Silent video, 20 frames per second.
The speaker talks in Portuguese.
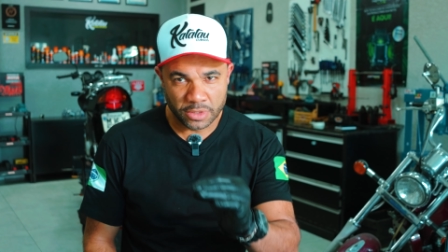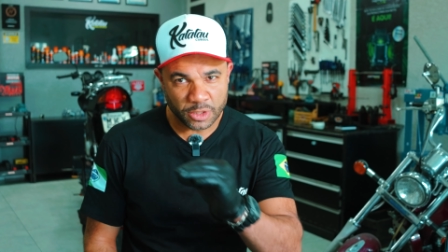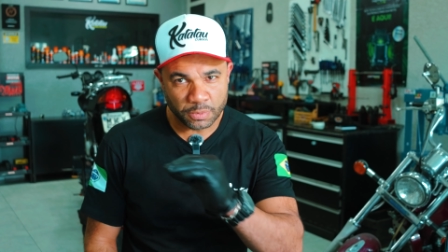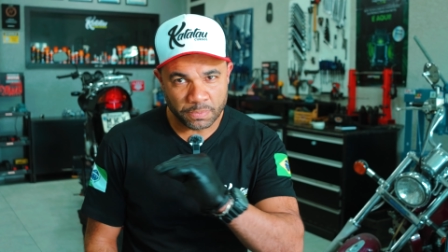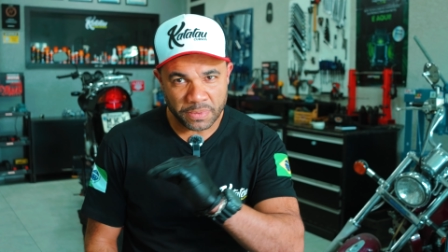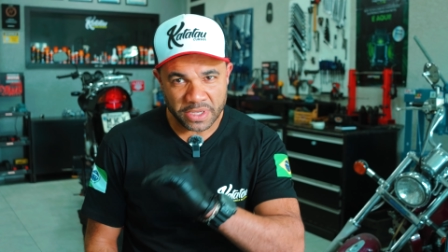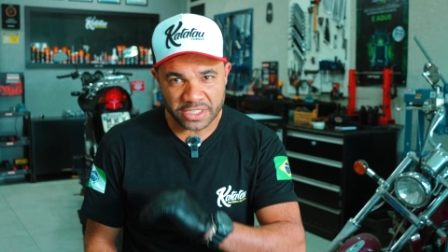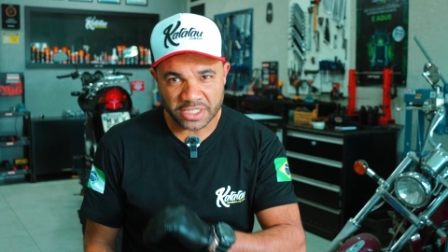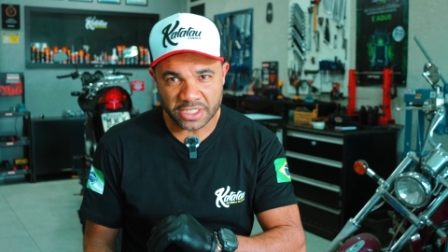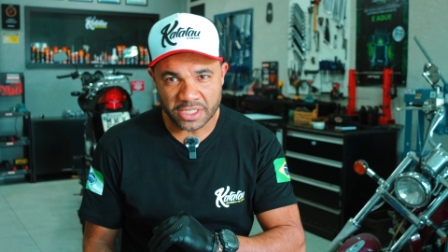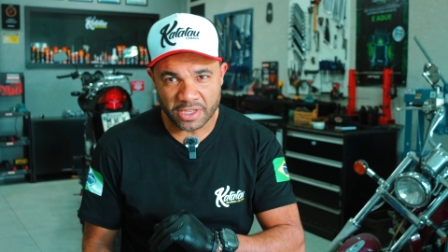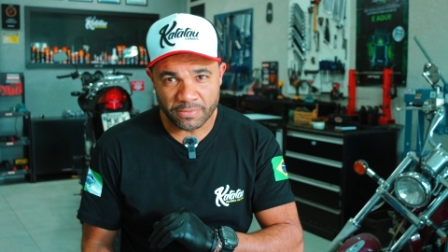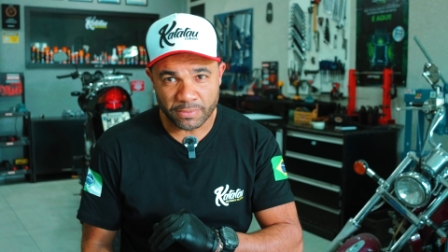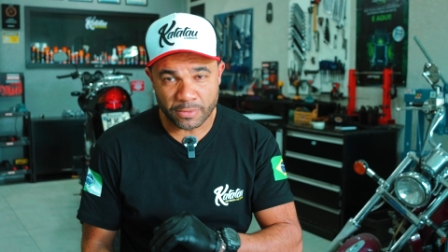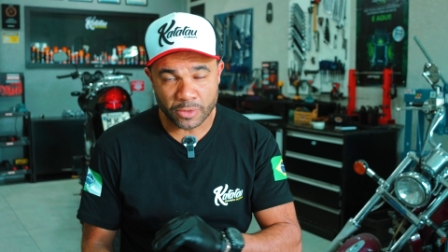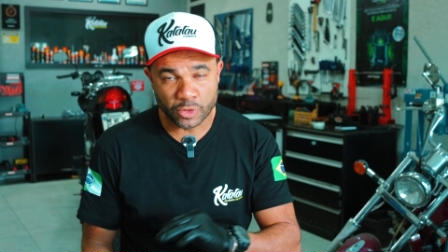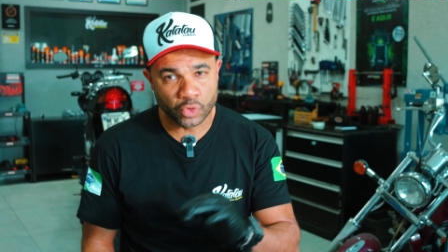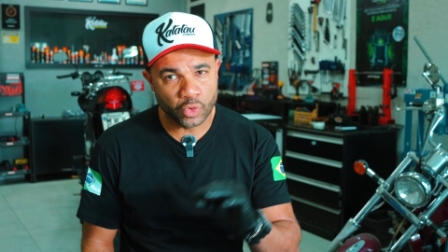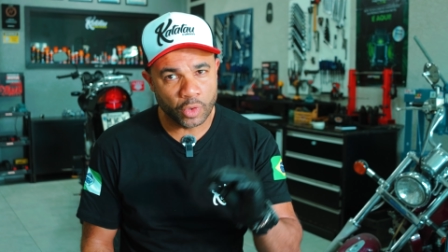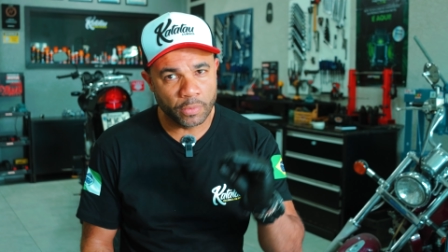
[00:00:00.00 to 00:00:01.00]

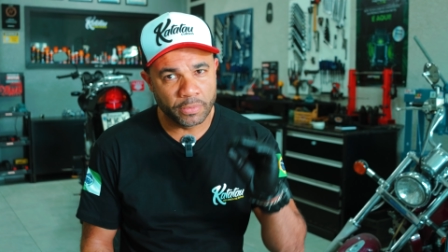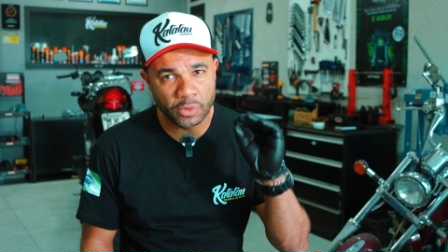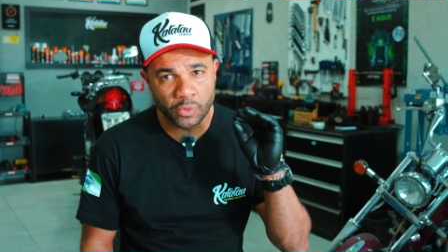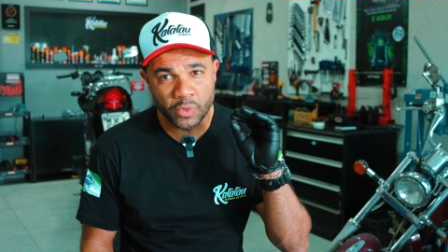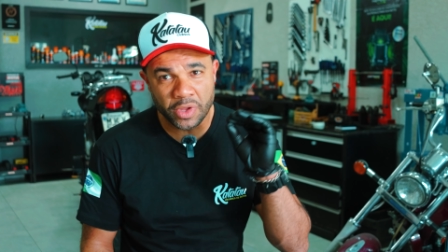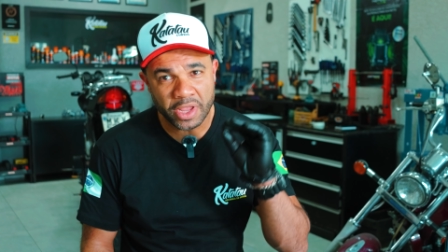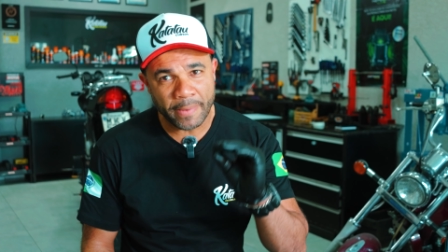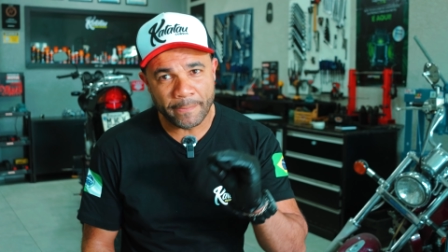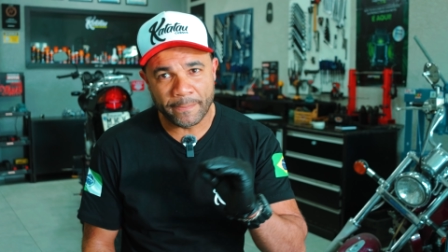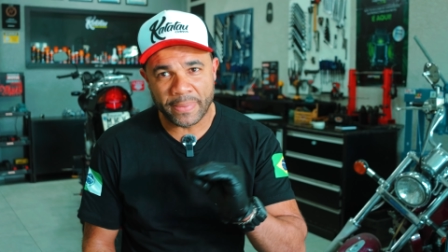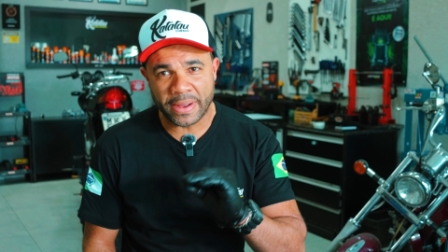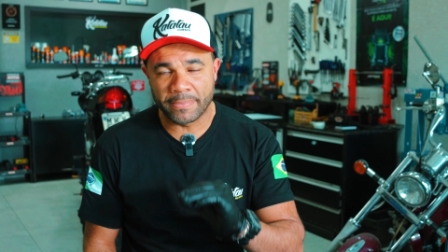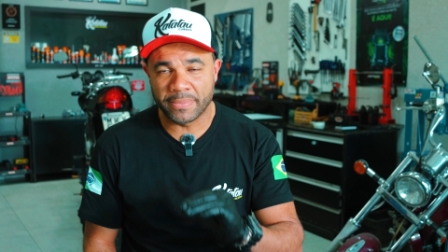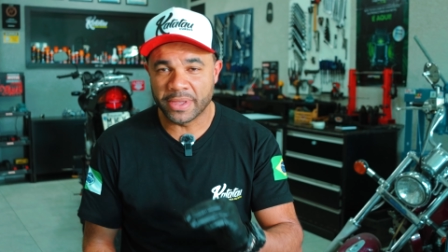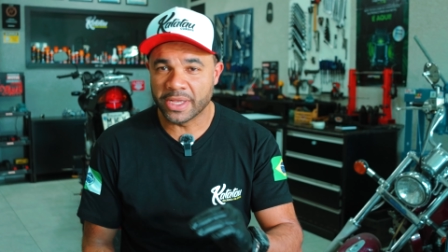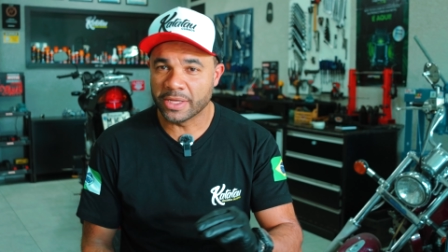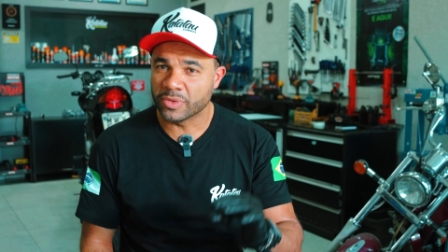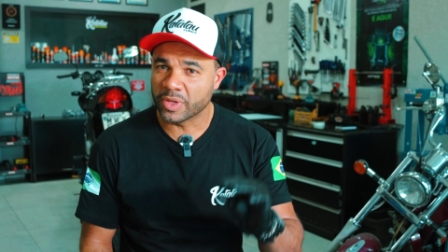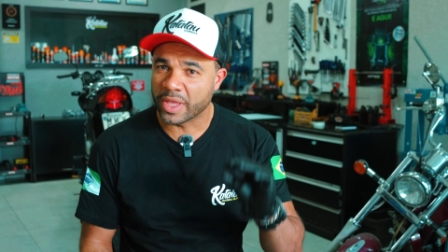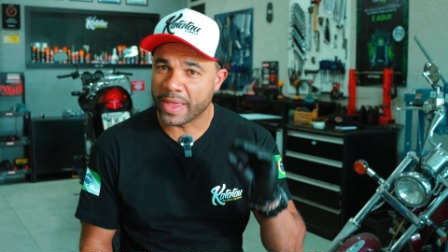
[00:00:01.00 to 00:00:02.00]
específico sobre um
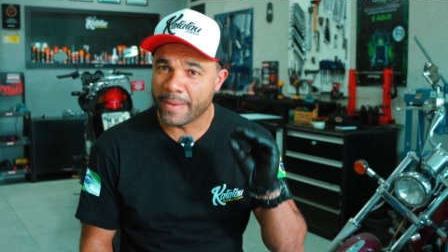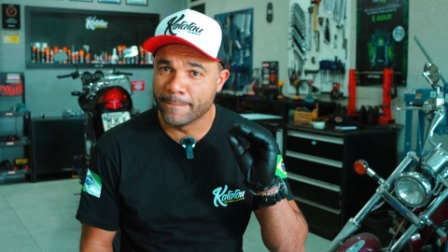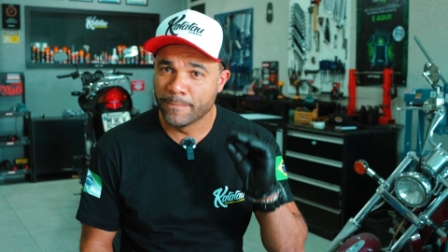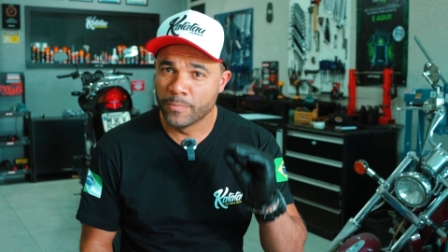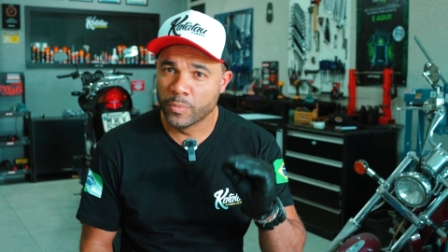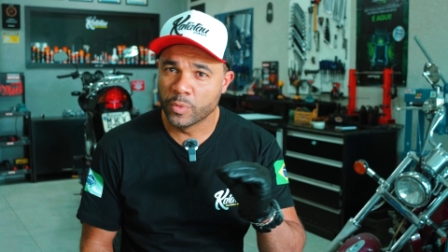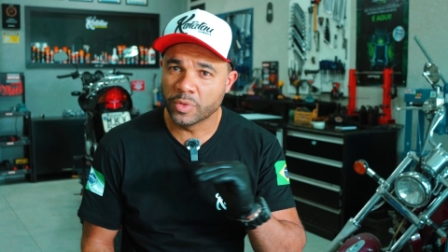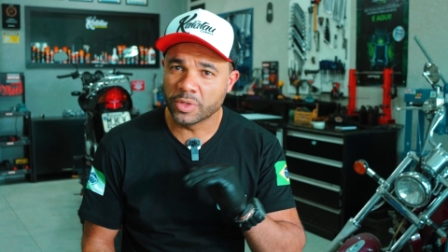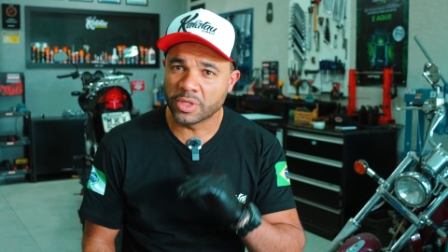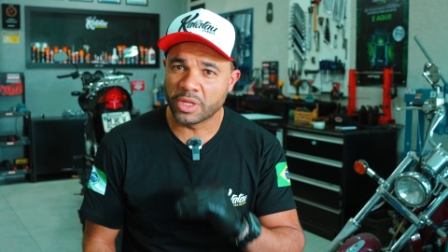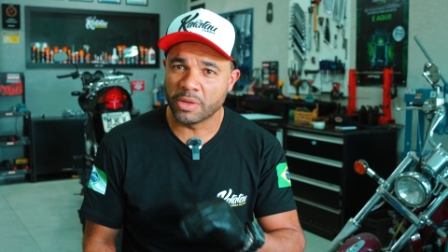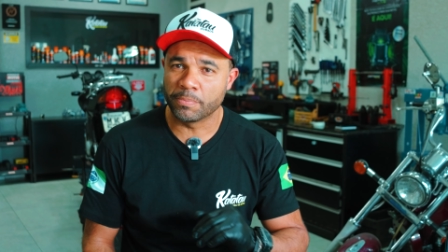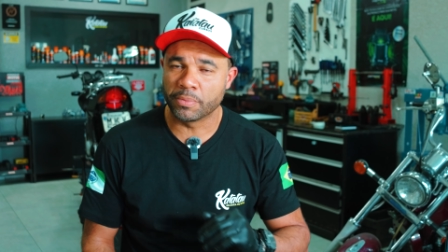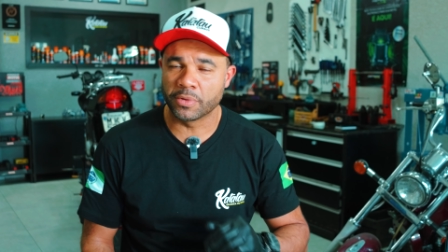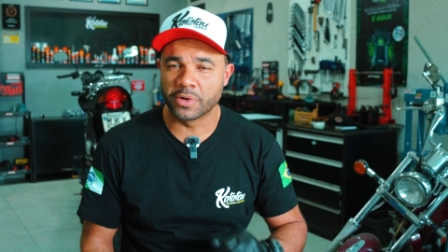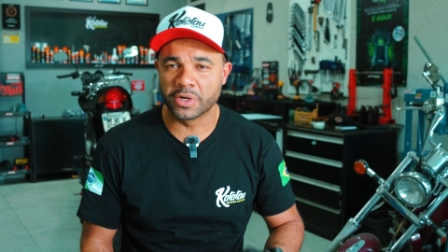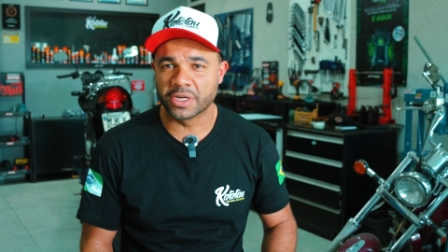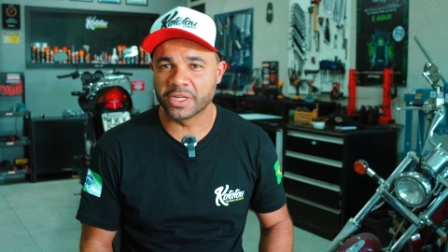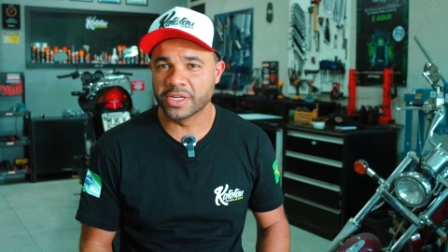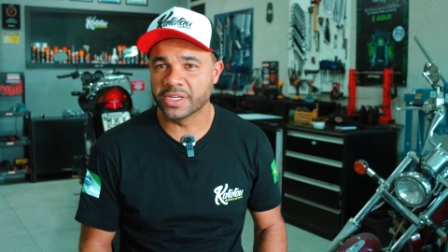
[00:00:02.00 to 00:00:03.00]
equipamento que é muito
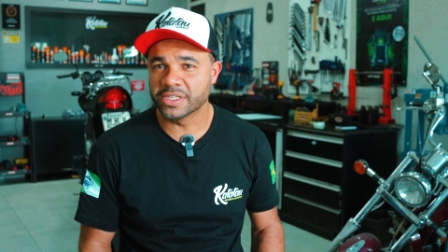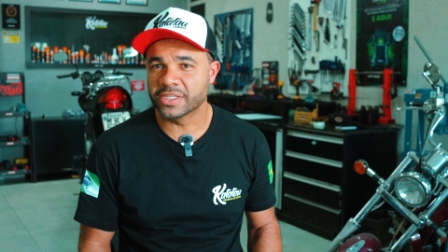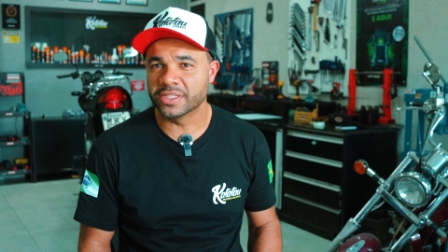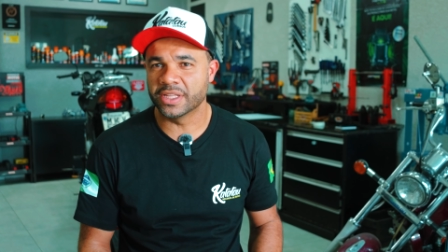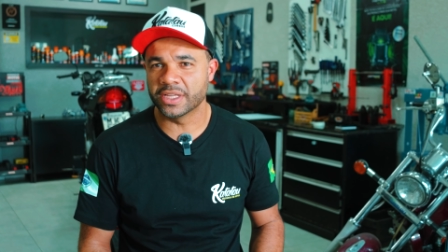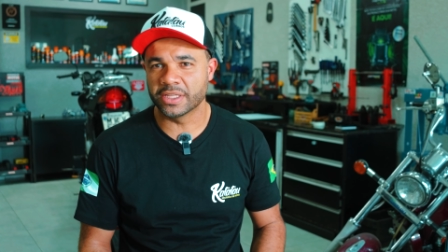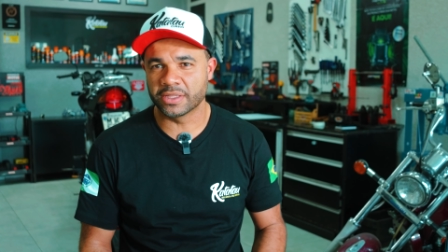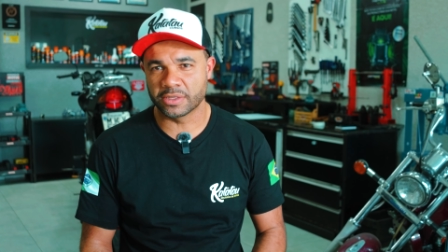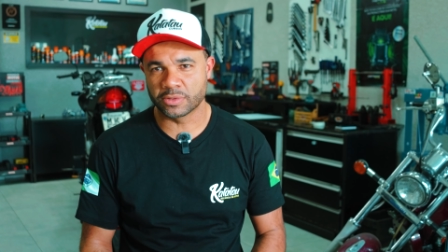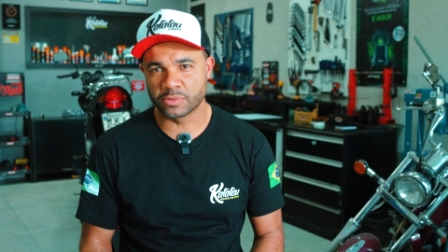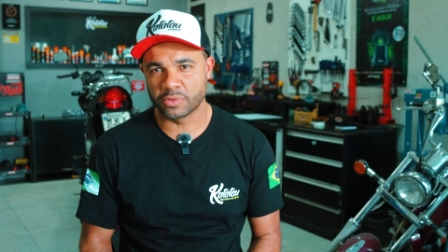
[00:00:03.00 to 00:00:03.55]
importante dentro da